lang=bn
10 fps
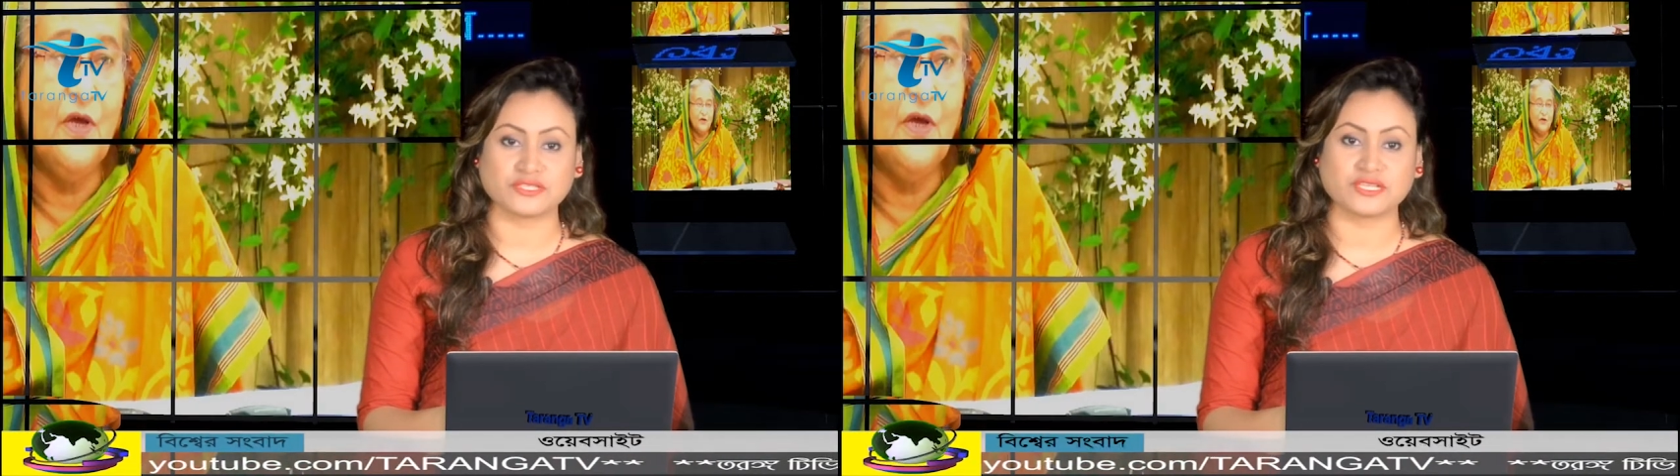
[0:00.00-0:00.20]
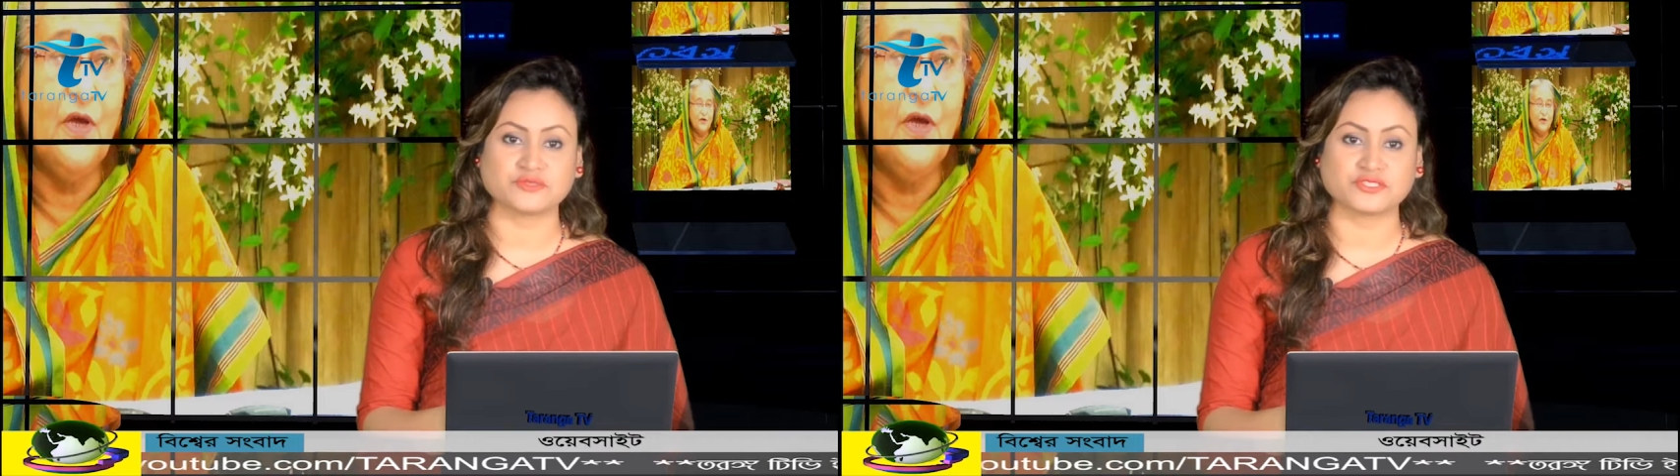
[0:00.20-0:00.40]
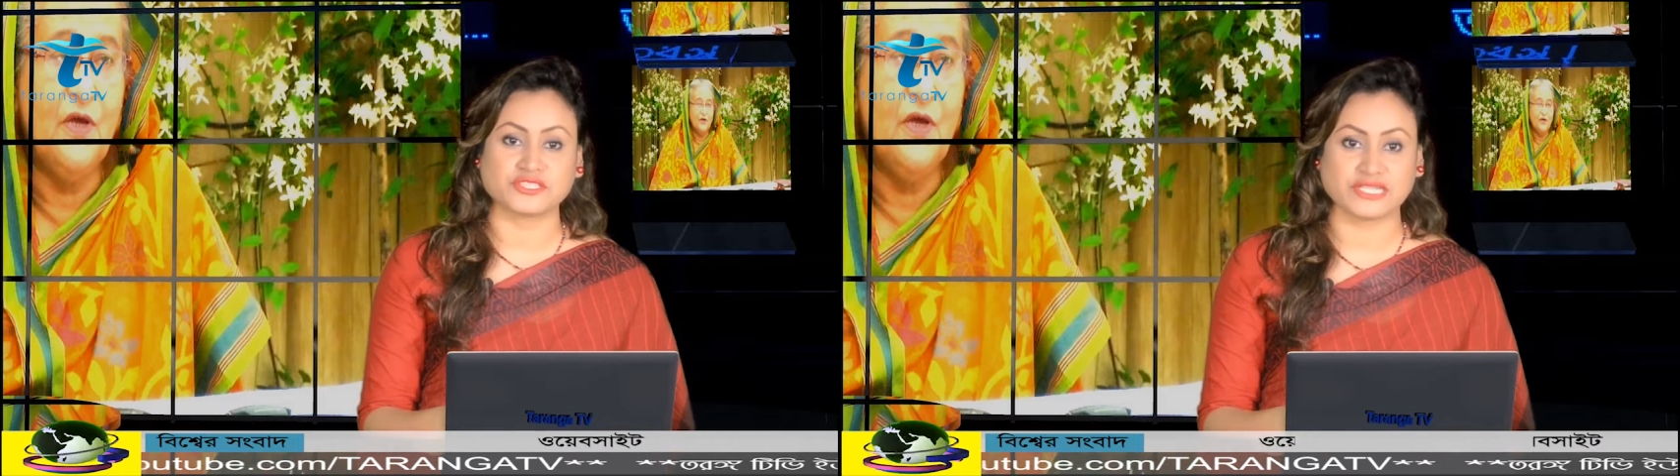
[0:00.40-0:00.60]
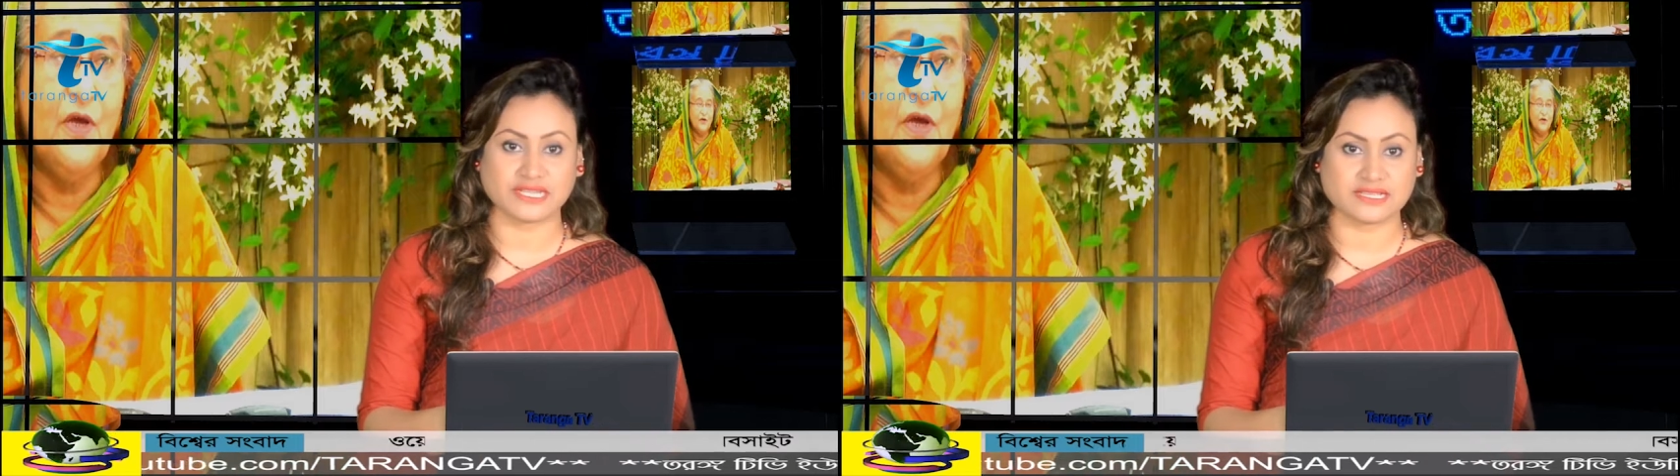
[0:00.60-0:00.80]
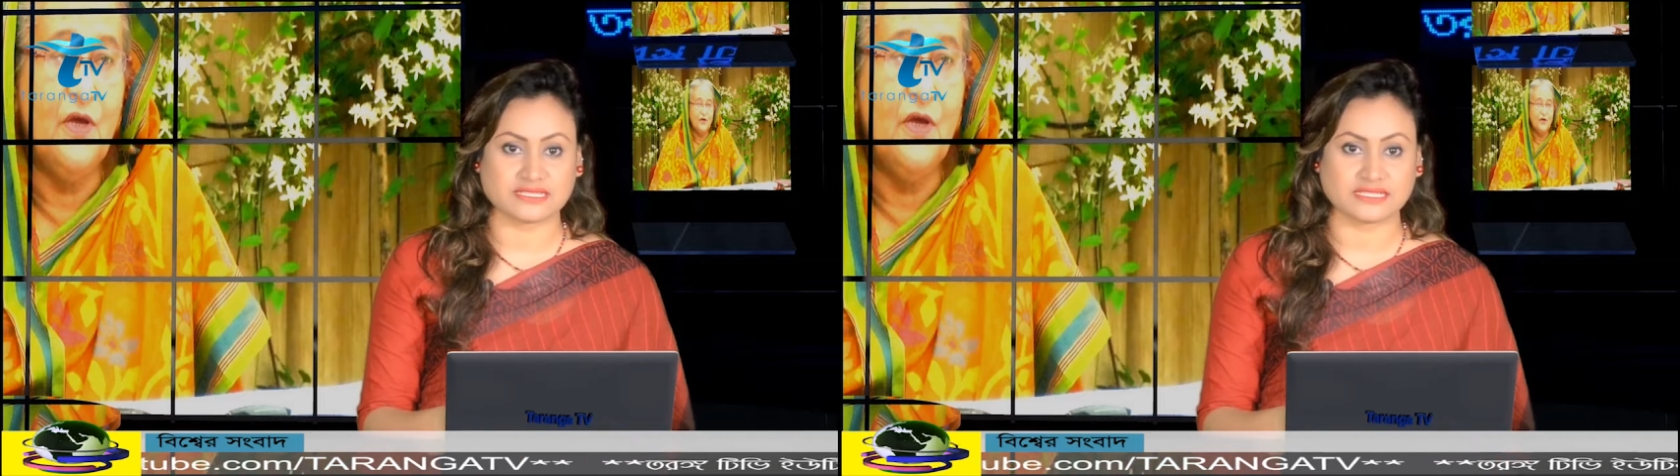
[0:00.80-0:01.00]
প্রধানমন্ত্রী
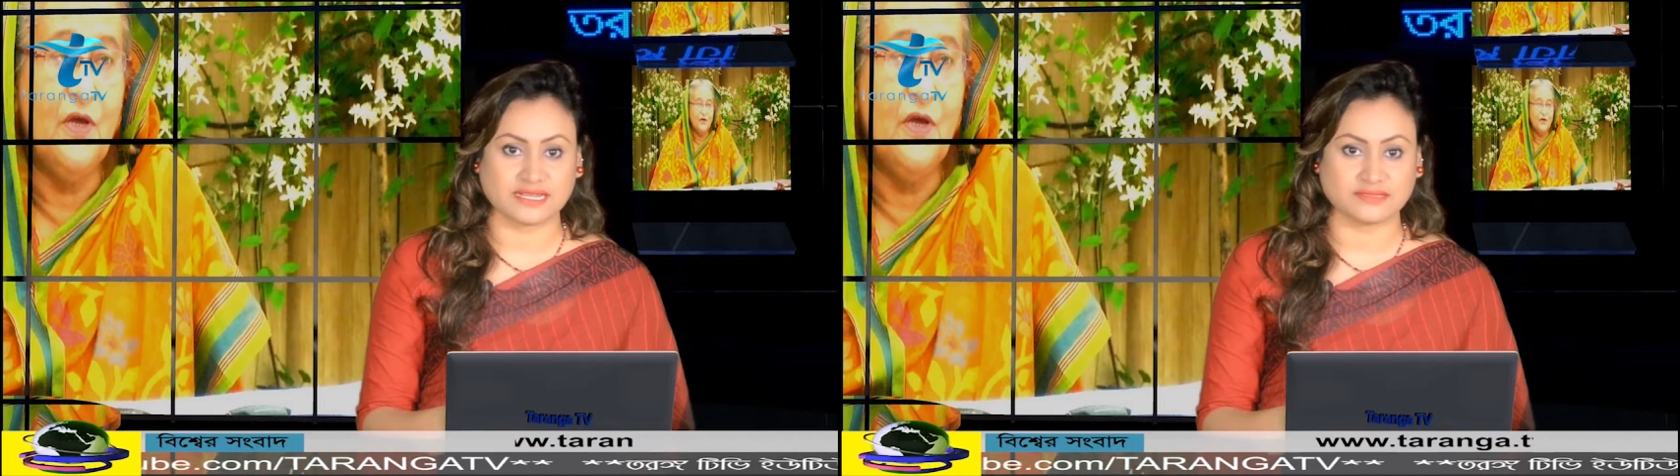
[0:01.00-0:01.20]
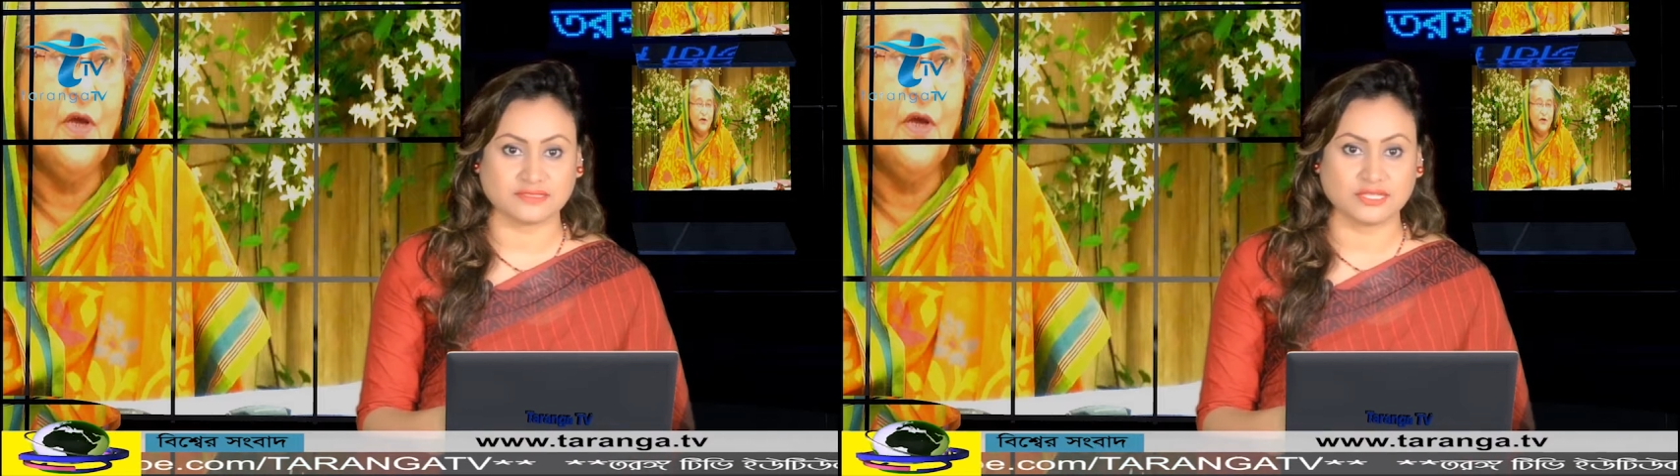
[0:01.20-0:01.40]
শেখ হাসিনা